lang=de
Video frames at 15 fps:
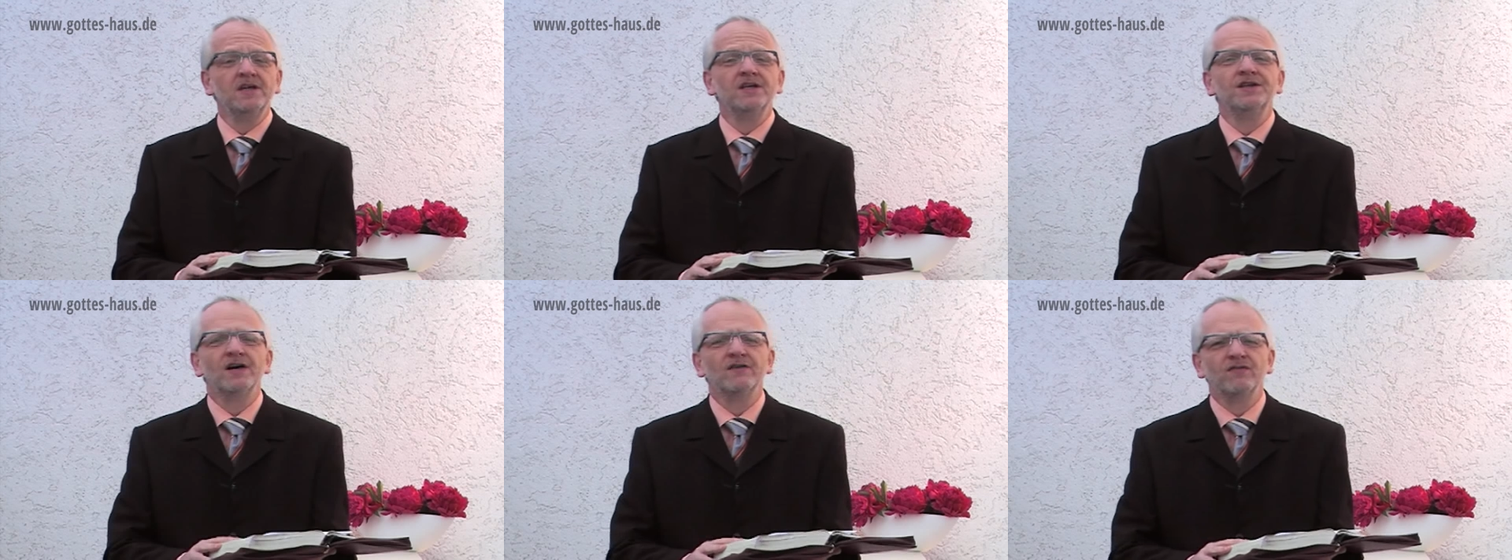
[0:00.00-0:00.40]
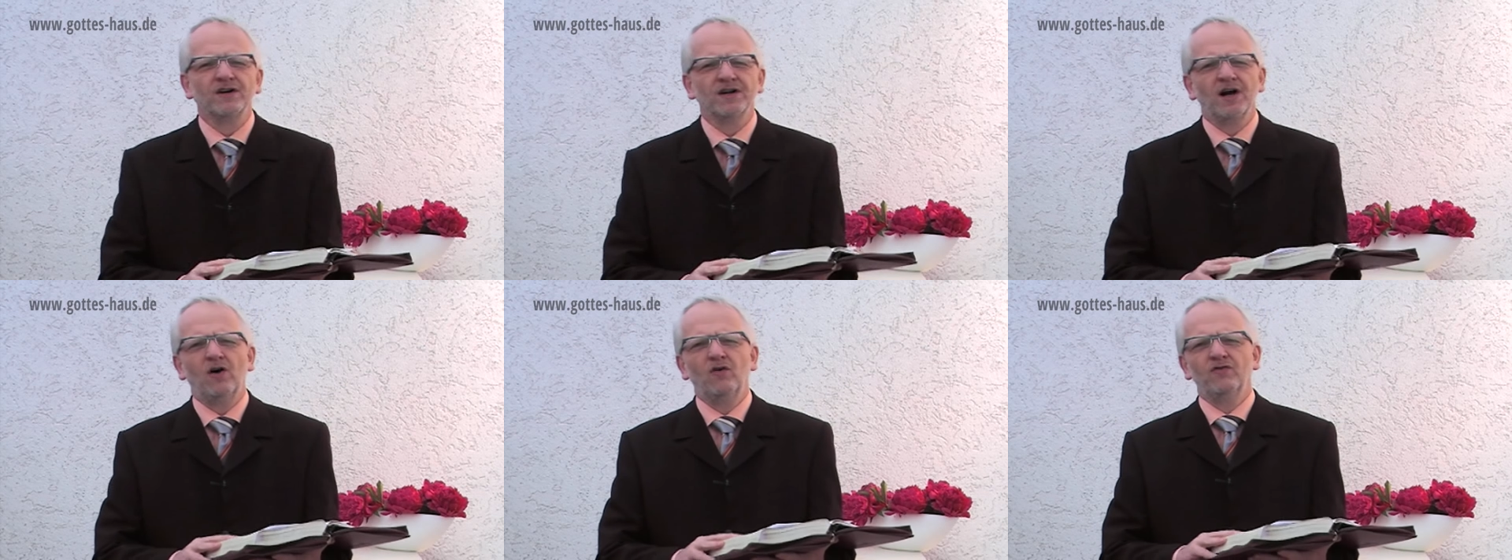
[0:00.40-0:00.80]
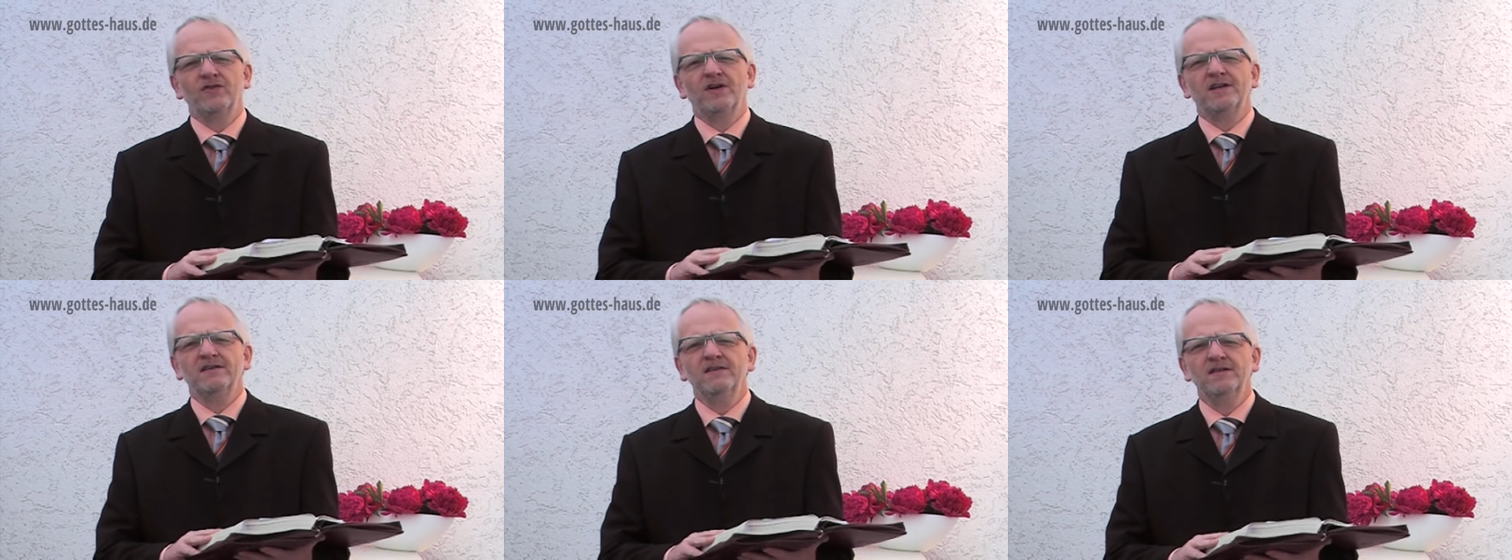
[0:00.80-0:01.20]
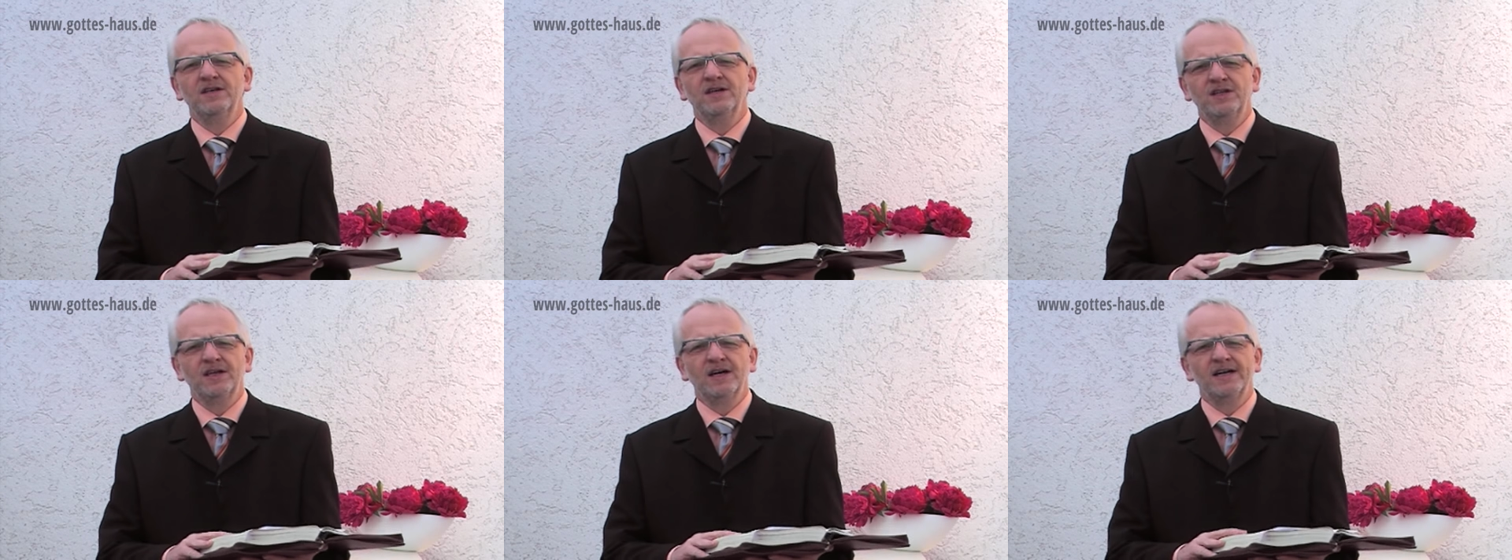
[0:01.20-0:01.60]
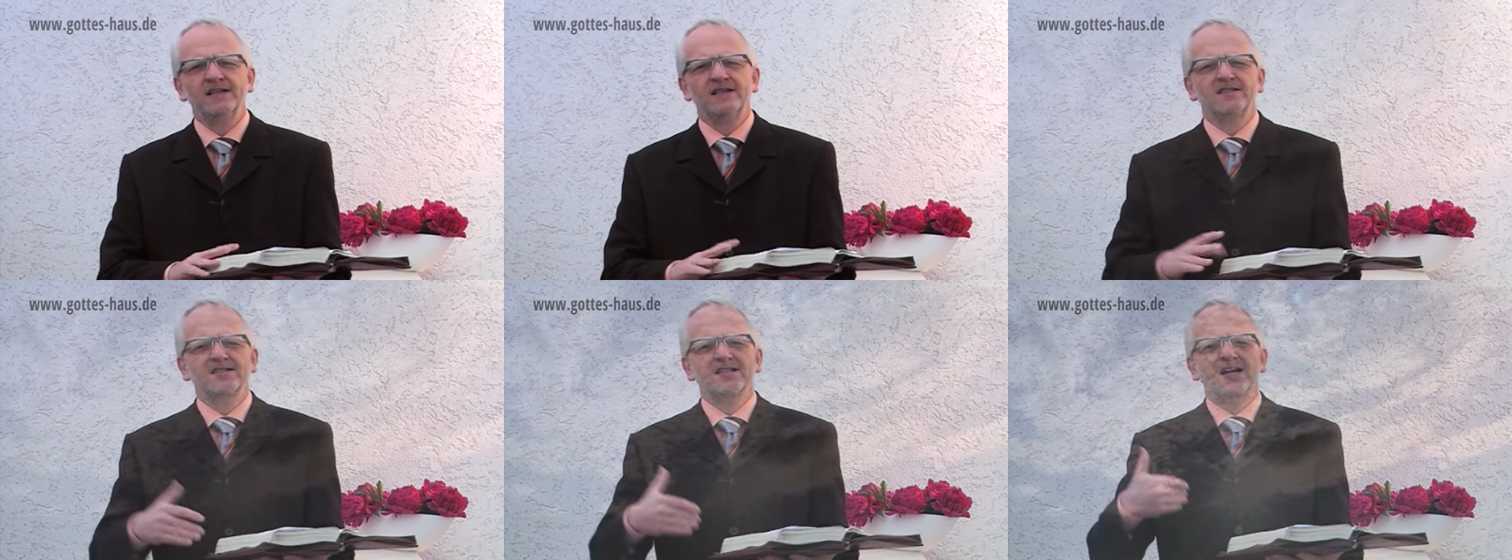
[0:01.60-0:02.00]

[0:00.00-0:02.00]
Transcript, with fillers: die ihn ja verkauft hatten, die ihn ja in die